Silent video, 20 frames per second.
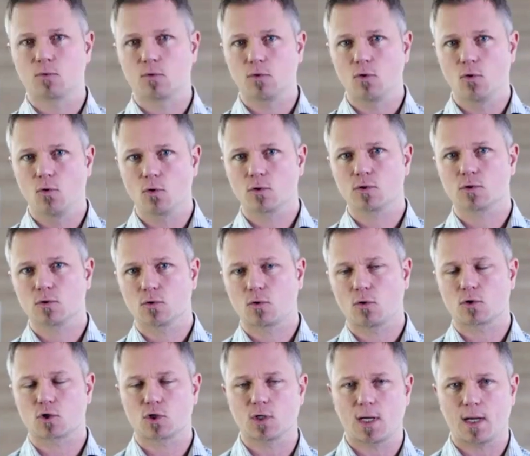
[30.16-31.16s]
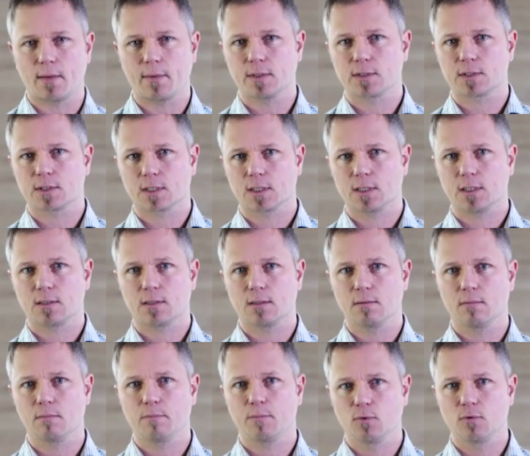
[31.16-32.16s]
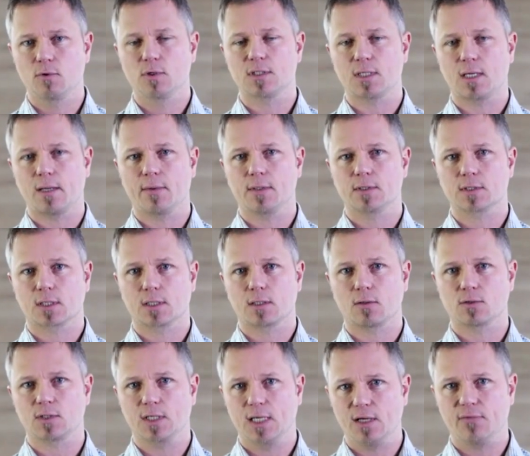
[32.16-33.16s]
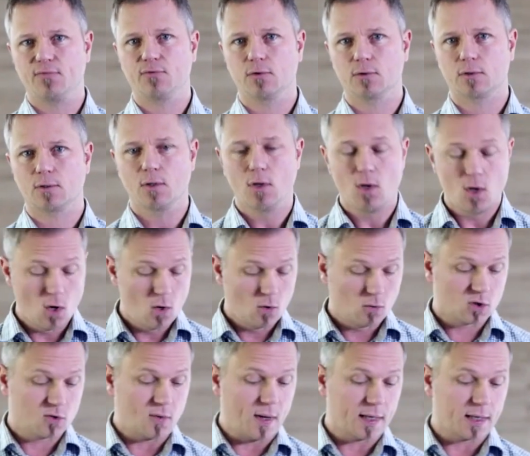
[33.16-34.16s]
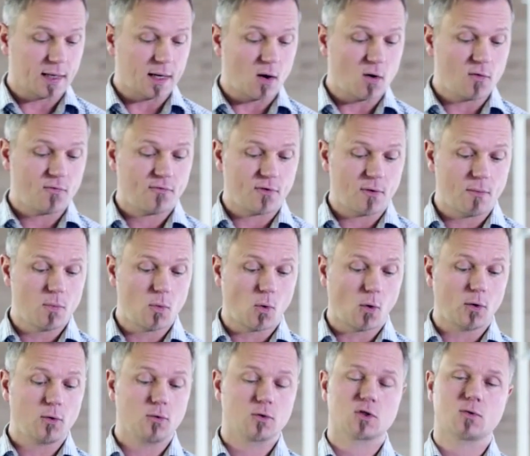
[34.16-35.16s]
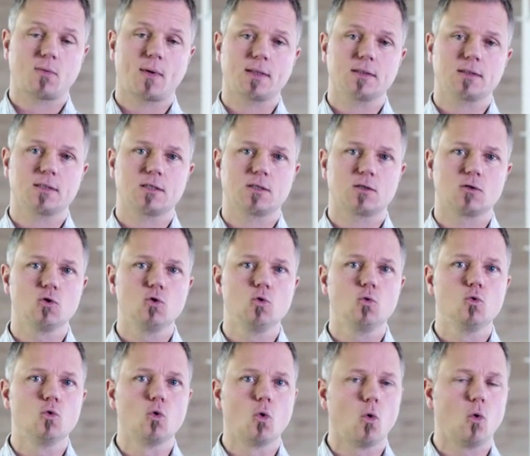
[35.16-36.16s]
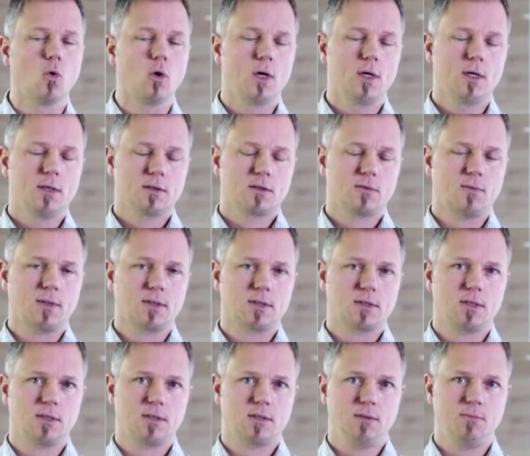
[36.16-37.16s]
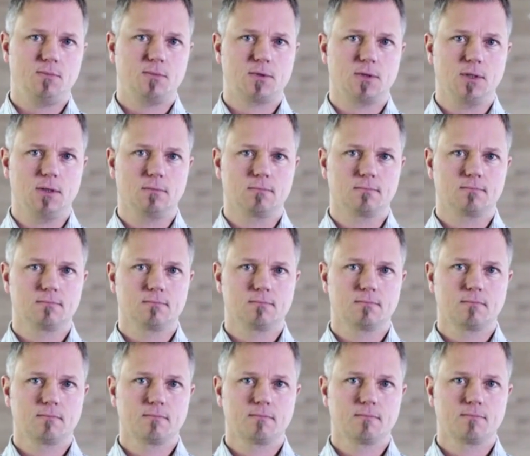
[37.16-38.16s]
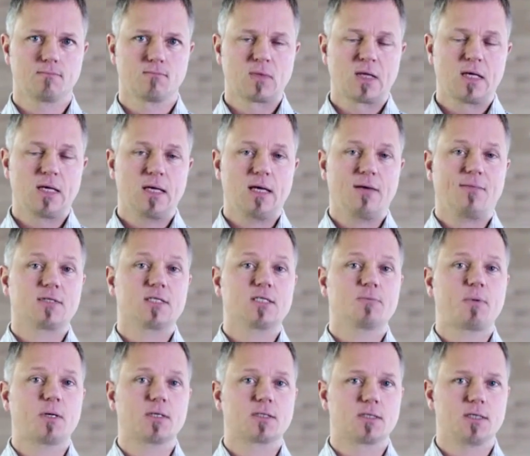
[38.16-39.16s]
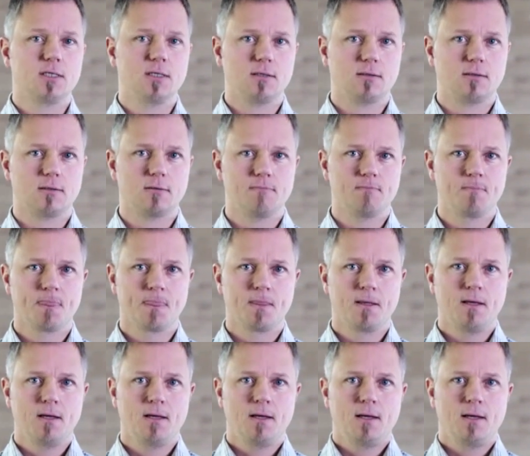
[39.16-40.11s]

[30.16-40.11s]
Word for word: von unserem höchsten deutschen Arbeitsgericht, dem Bundesarbeitsgericht aus Erfurt. Und zwar genau vom 29. Juni 2017. Ja, was ist passiert?